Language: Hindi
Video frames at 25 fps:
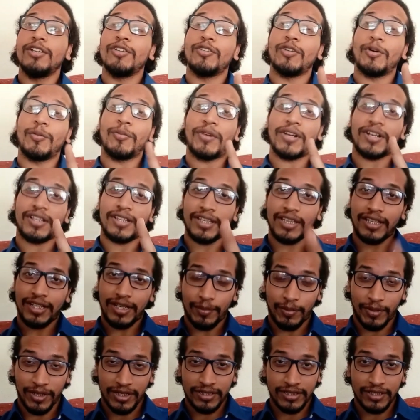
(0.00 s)
तो हम करते हैं
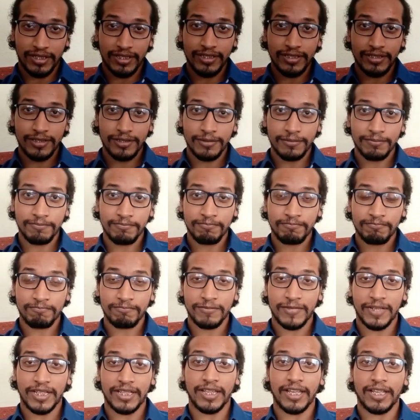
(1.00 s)
कपड़े चेंज
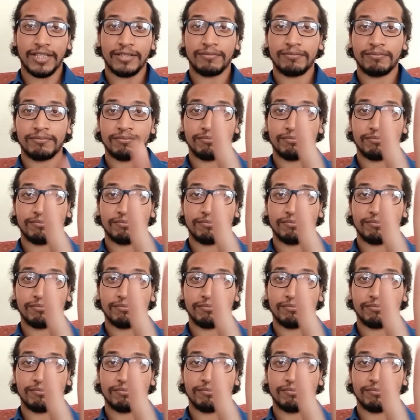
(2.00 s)
टिल दैन